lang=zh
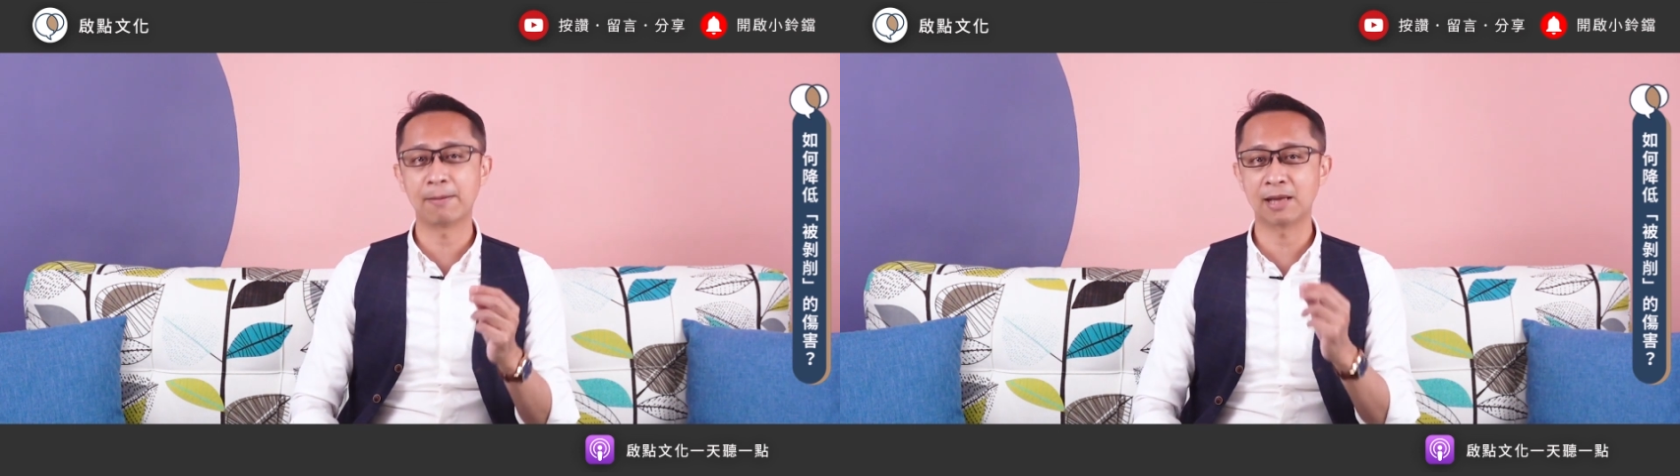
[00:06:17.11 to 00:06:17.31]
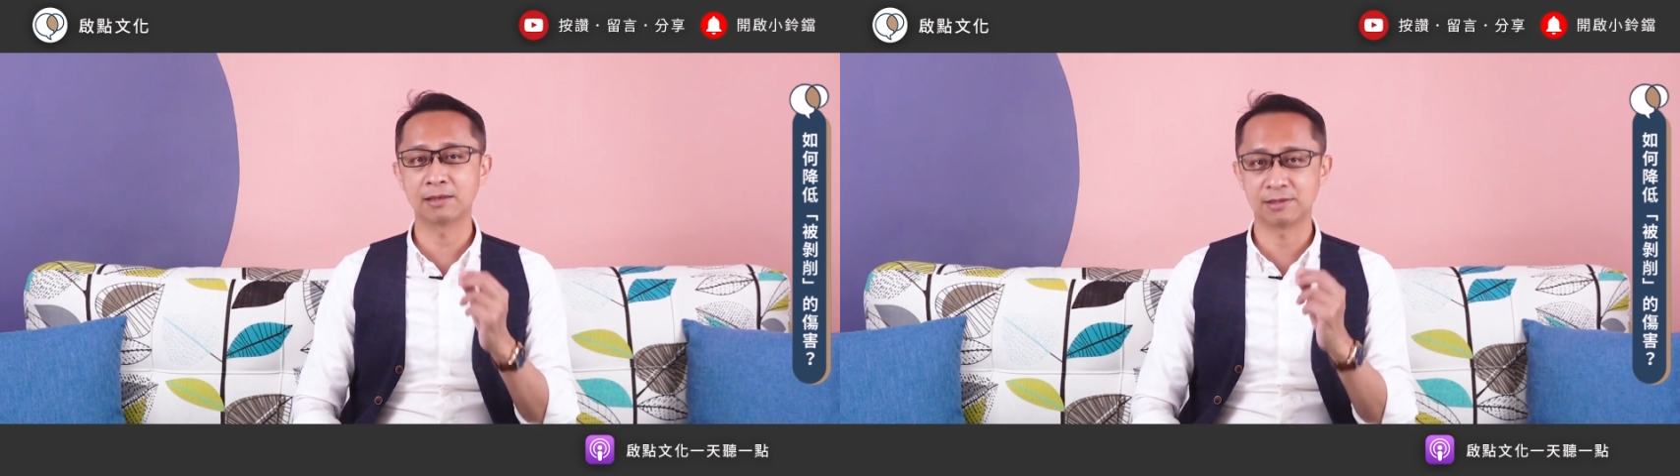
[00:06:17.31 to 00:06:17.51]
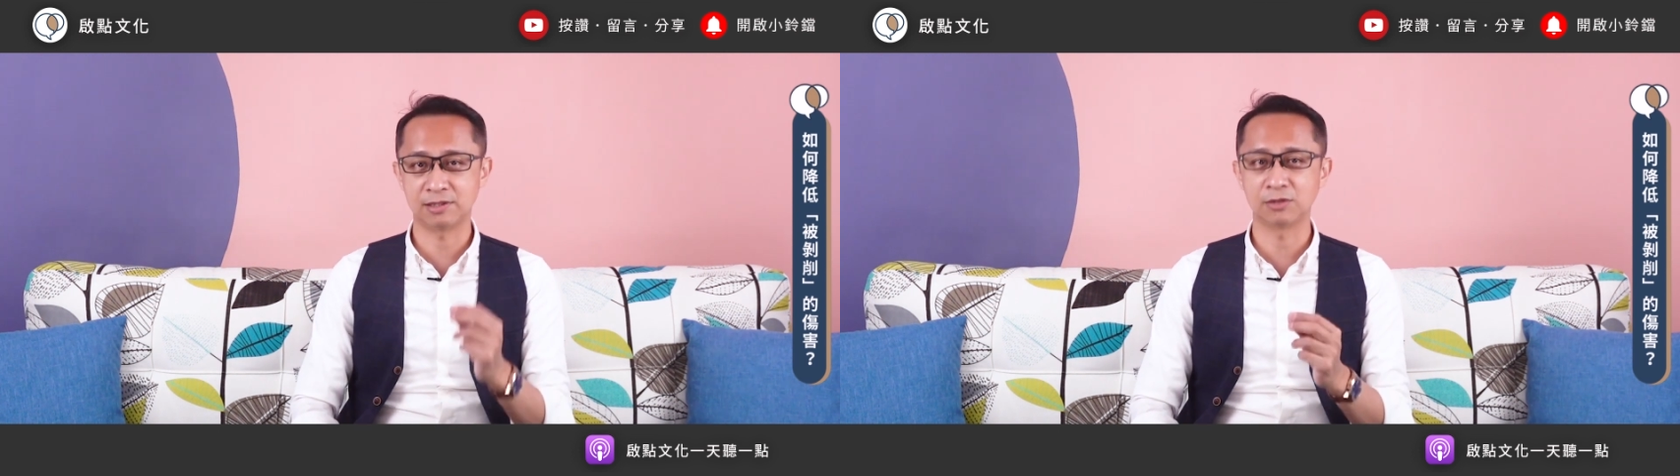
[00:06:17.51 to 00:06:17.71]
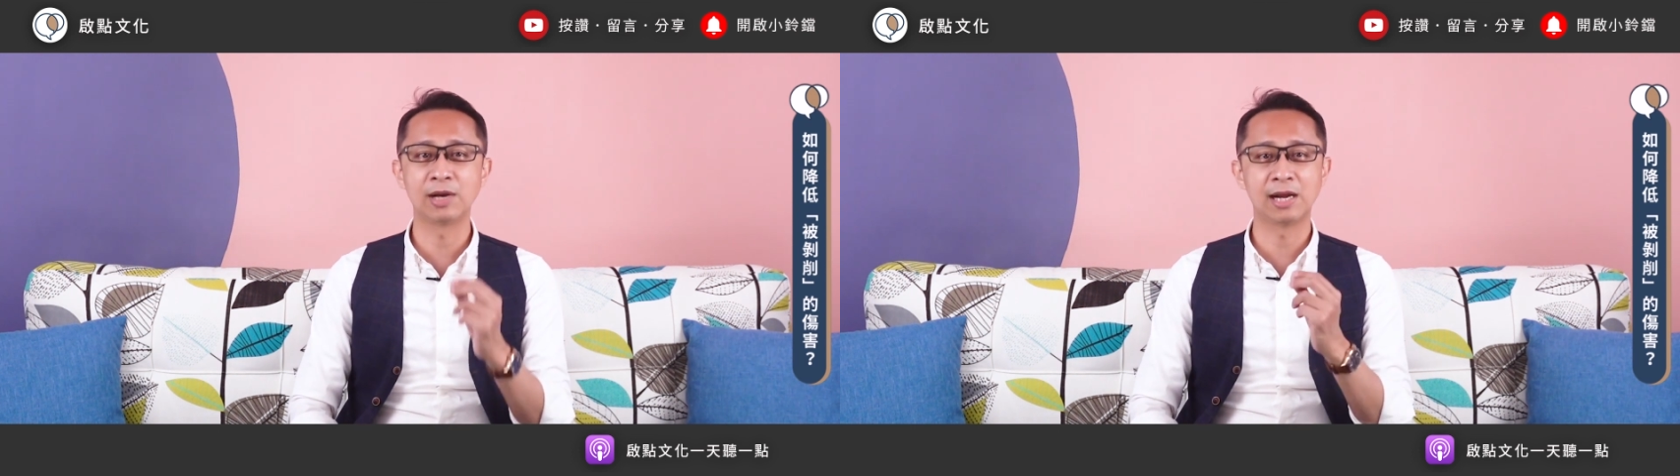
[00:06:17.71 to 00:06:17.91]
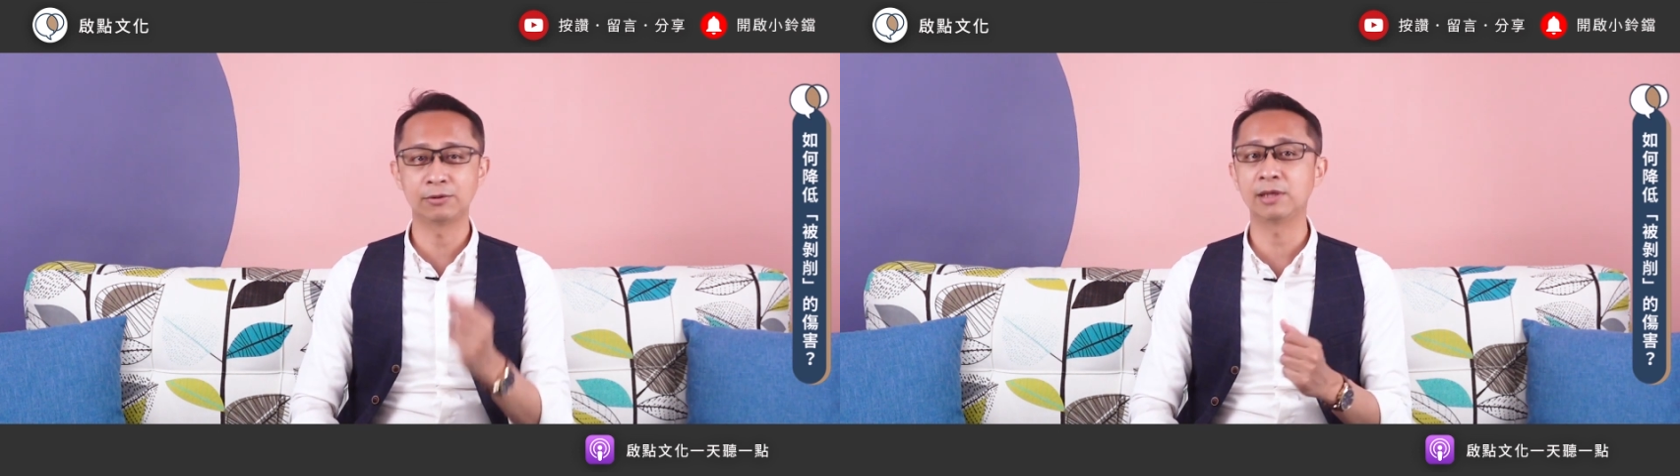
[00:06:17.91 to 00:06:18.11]
妈的行
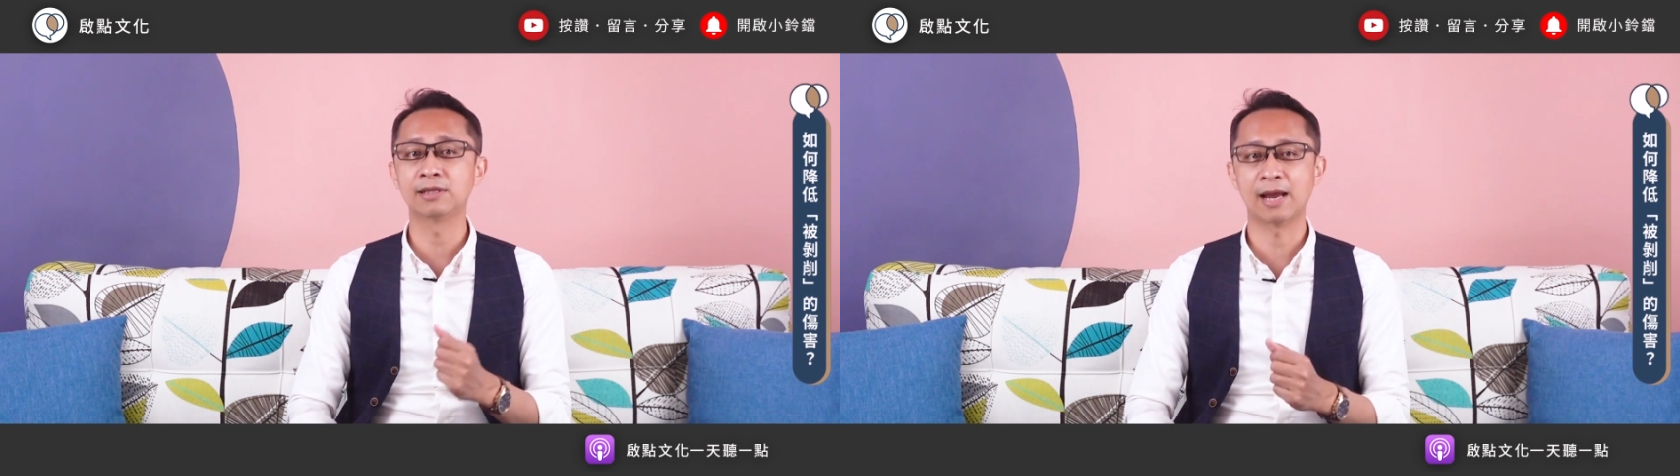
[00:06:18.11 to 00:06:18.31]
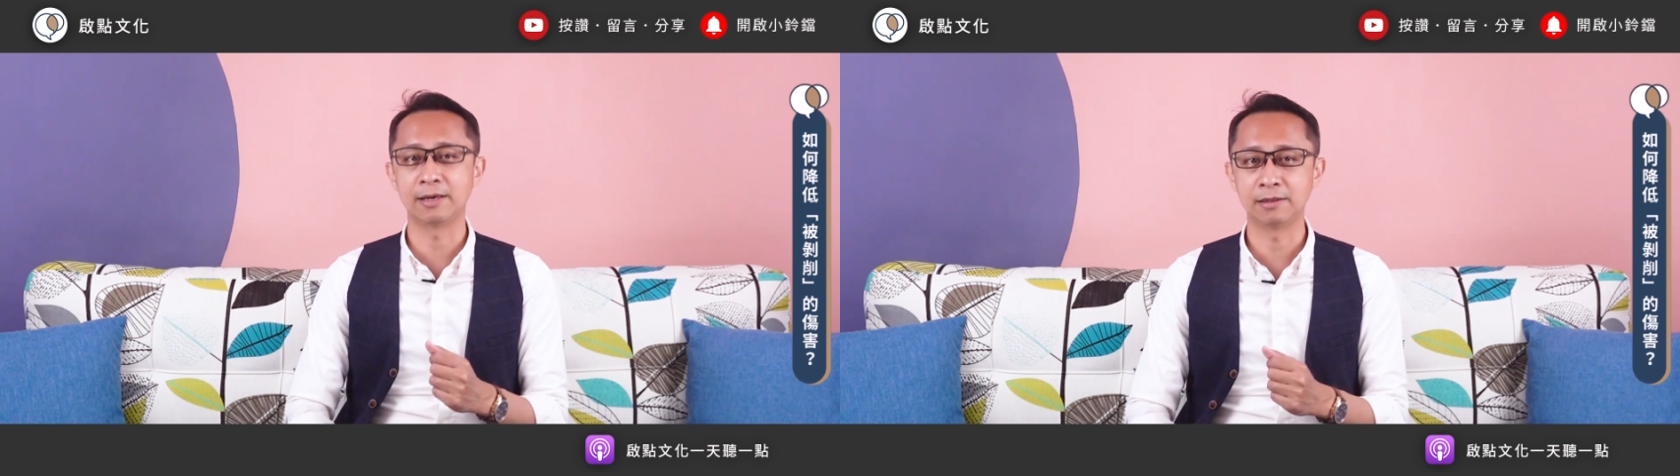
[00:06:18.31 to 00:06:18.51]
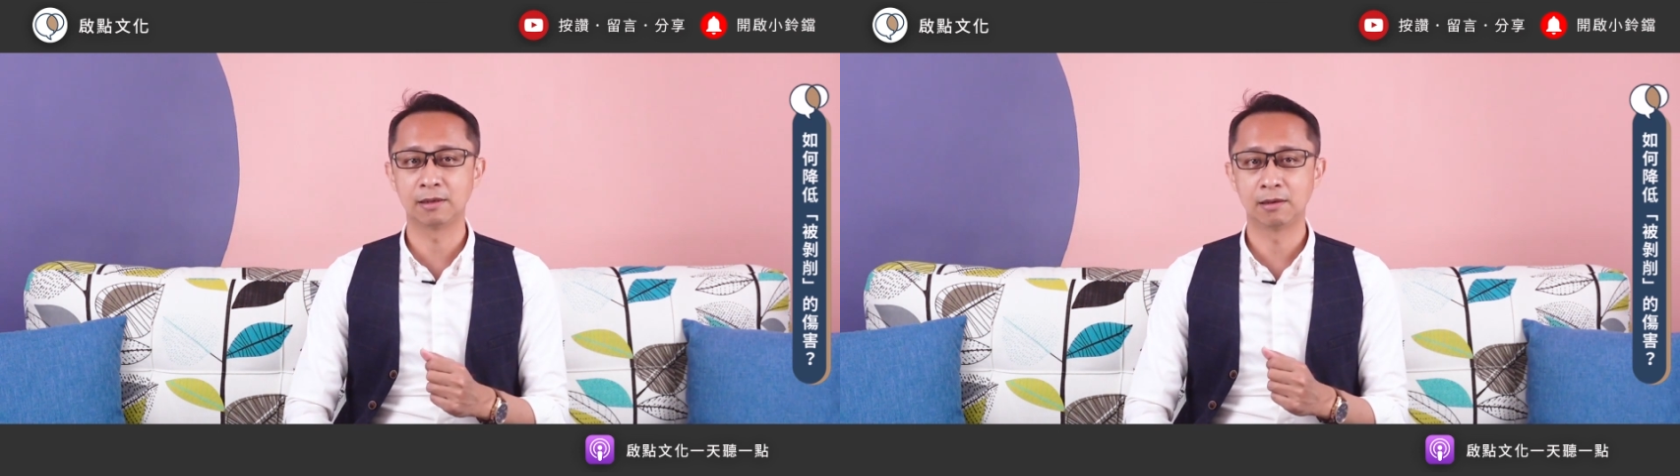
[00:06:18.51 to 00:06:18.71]
为来对待你，